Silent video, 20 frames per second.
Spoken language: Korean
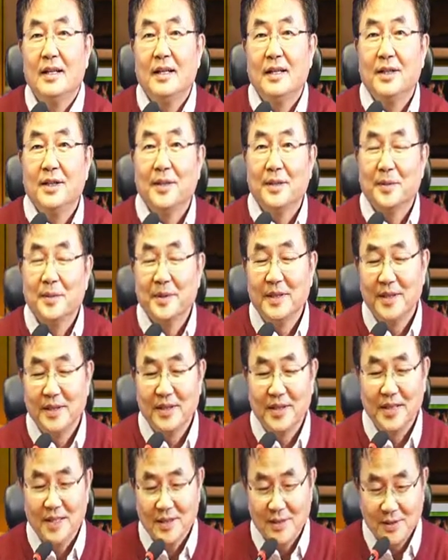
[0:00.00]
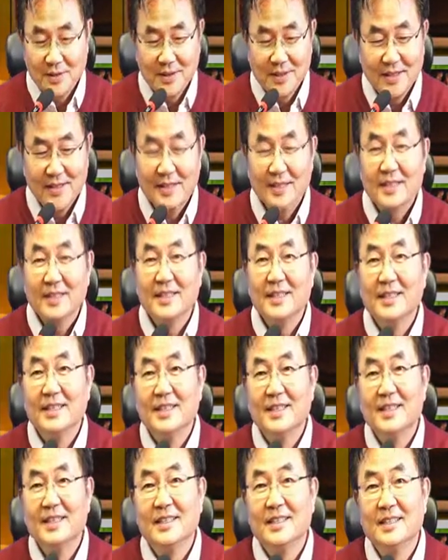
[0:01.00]
여러분 이렇게 저는
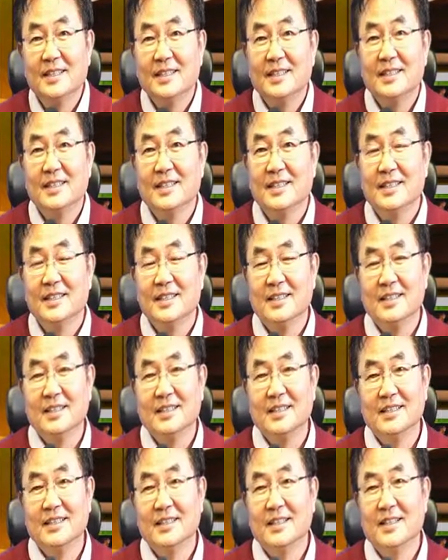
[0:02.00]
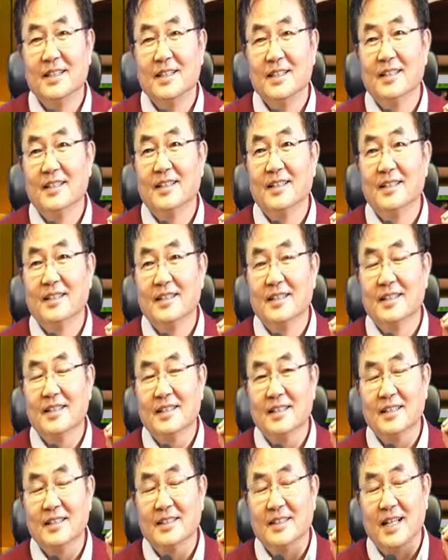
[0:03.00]
그
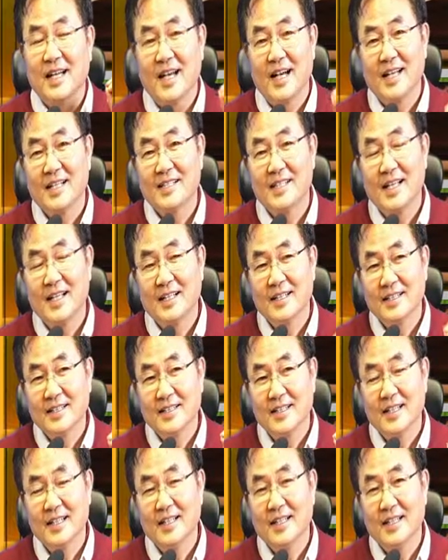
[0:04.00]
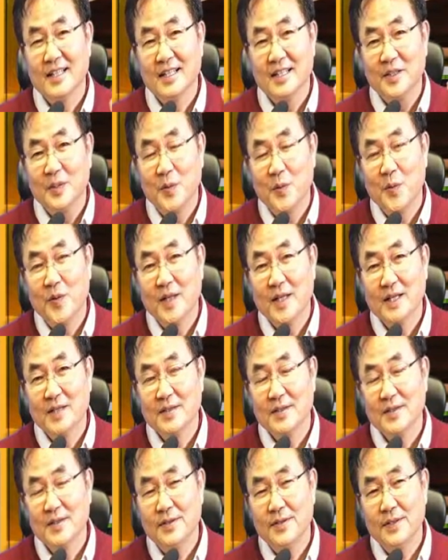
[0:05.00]
가상 세계를
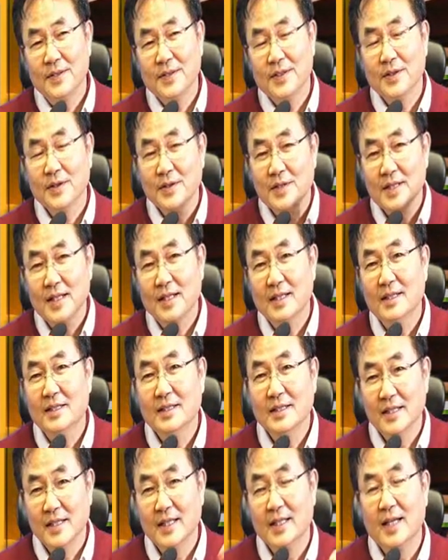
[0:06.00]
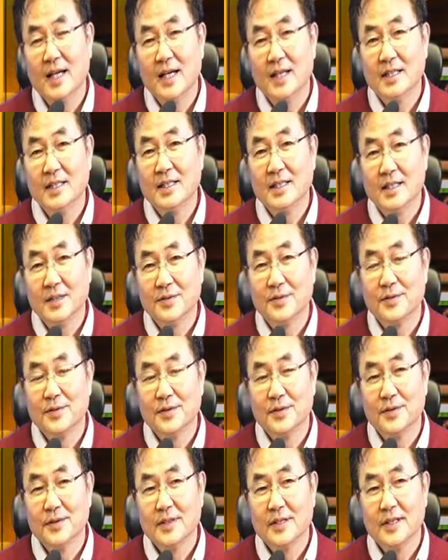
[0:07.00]
통해서 현장을 느끼게 하는
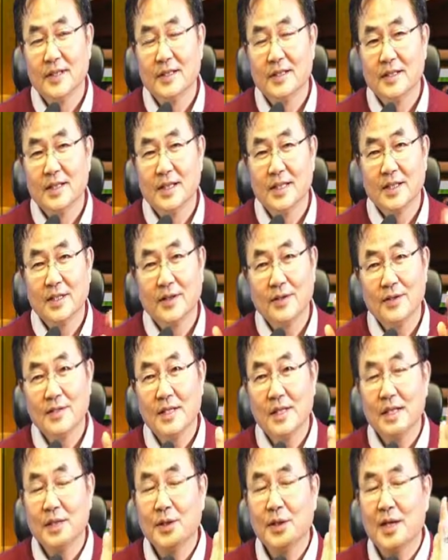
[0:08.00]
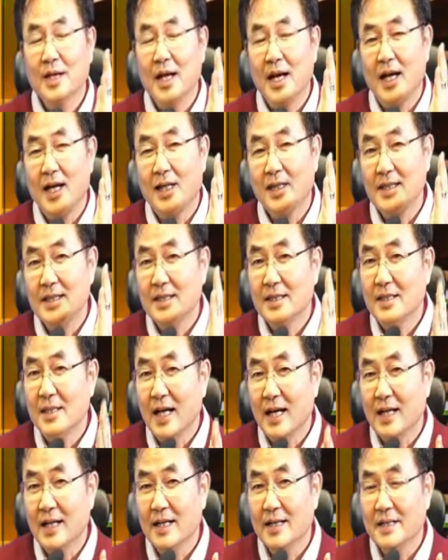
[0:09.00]
기술. 그러니까 현장 강의실
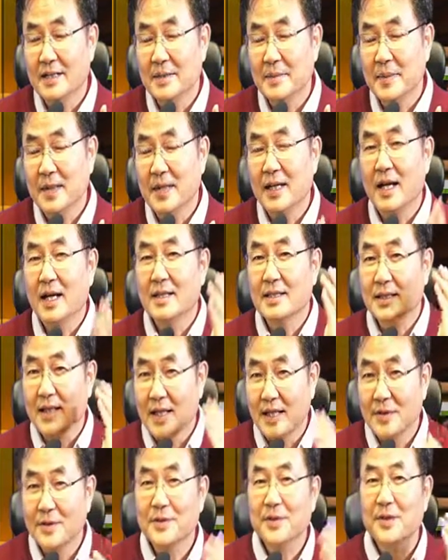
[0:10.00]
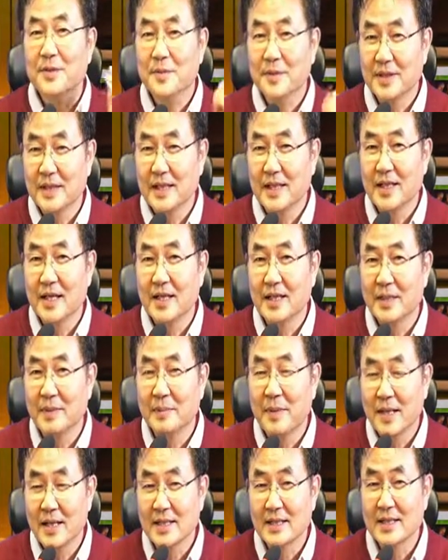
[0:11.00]
안 갔지만 강의실 간 것처럼 느끼게 하는
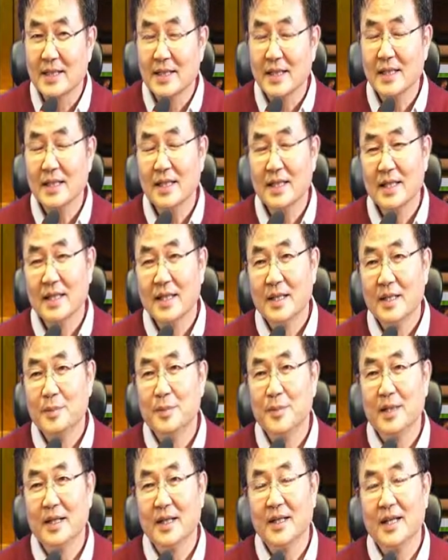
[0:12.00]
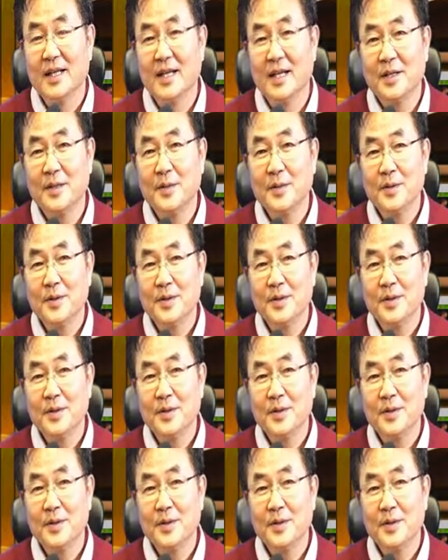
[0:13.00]
방식이 VR AR로